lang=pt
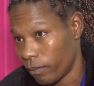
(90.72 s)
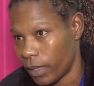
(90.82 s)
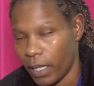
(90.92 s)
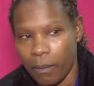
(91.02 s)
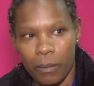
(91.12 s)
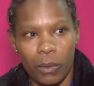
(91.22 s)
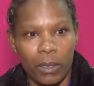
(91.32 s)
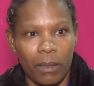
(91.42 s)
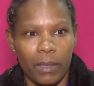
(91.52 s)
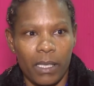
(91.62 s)
né,
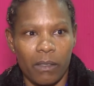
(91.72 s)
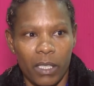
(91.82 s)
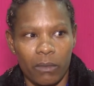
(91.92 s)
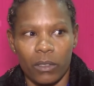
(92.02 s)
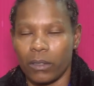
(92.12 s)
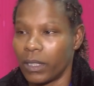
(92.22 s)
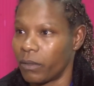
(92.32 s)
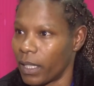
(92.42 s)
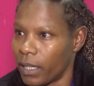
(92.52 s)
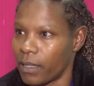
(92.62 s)
pouca, mas vem evoluindo,
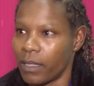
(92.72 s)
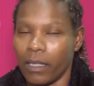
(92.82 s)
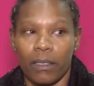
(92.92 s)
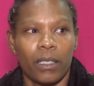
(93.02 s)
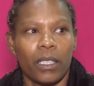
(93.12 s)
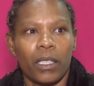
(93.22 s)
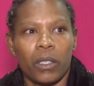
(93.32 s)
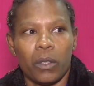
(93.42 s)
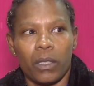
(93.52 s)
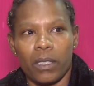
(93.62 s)
vem crescendo
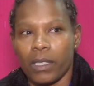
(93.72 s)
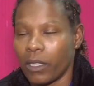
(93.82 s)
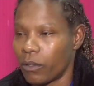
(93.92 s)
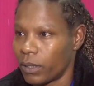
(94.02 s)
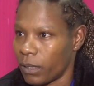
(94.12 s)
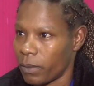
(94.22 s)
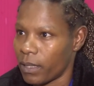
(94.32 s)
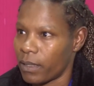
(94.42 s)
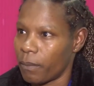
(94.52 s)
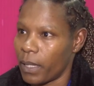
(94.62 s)
onde se encontra
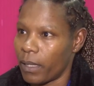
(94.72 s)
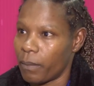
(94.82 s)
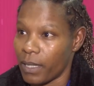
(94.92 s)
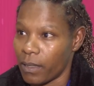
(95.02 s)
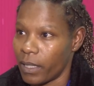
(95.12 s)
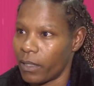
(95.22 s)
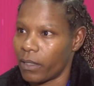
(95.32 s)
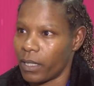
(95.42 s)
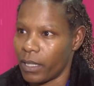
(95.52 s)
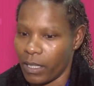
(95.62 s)
é,
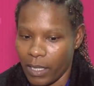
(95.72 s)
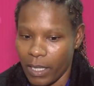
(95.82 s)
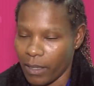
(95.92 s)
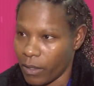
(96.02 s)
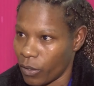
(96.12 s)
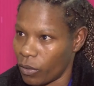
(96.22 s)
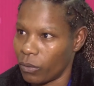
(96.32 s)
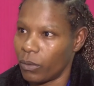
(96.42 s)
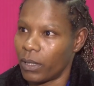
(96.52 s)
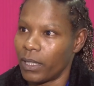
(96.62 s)
parceiros que te dá essa
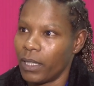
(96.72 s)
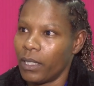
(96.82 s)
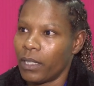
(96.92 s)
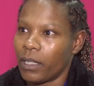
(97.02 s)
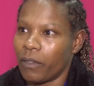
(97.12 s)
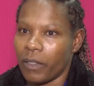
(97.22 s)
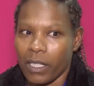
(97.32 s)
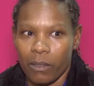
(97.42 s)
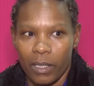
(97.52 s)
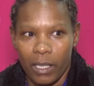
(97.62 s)
estrutura, que
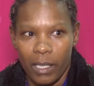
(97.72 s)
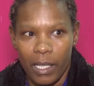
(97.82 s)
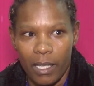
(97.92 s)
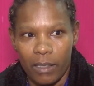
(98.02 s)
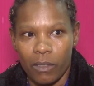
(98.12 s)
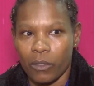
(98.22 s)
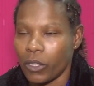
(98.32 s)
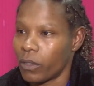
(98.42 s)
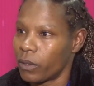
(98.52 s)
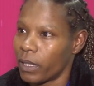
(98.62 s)
faz com que elas
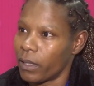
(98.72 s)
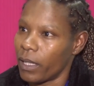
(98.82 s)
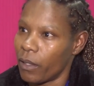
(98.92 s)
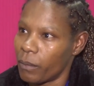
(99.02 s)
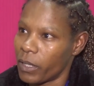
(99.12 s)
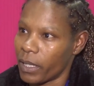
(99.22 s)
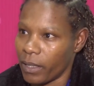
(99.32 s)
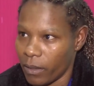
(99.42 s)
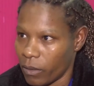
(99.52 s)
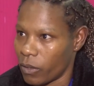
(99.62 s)
continuem realmente
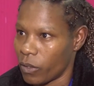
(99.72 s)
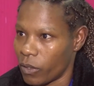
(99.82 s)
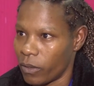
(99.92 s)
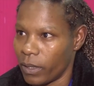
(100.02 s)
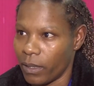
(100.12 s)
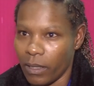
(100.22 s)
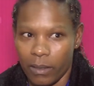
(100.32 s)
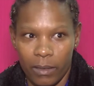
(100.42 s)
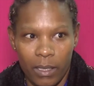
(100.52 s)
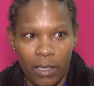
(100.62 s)
acreditando no seu sonho.
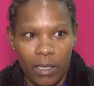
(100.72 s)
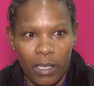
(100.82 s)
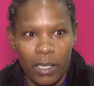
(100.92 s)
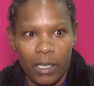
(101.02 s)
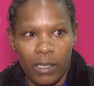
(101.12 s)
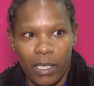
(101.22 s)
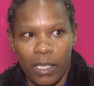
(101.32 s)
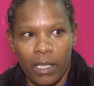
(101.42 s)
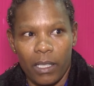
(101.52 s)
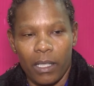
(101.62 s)
Então, isso
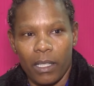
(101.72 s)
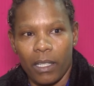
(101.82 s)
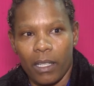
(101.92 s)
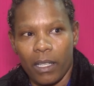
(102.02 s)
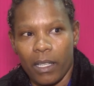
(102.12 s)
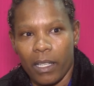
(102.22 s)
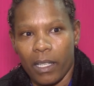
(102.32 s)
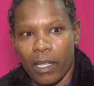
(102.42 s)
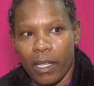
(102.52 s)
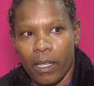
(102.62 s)
aqui,
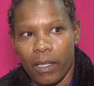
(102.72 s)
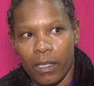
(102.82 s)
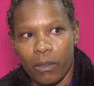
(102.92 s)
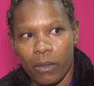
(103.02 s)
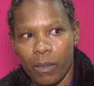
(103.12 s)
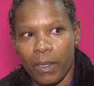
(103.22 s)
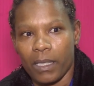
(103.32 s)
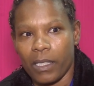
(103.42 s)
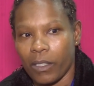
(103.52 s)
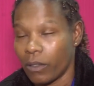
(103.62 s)
é, os
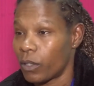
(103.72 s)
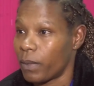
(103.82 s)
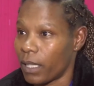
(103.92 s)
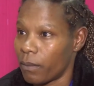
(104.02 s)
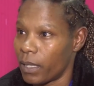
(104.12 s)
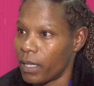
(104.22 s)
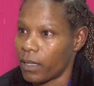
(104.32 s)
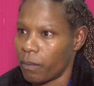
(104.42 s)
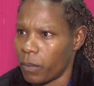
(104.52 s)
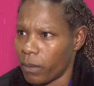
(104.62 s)
parceiros estão de
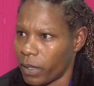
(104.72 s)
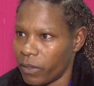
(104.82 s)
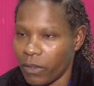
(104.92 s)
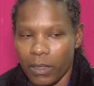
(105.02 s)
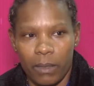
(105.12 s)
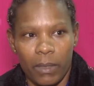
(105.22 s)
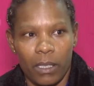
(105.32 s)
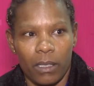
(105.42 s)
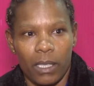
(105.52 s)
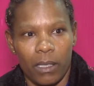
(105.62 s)
parabéns, a própria FIFA
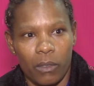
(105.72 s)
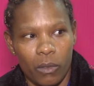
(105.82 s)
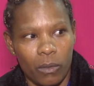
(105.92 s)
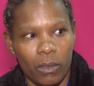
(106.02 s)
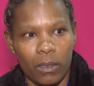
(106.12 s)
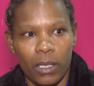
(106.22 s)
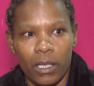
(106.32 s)
também de estar tá junto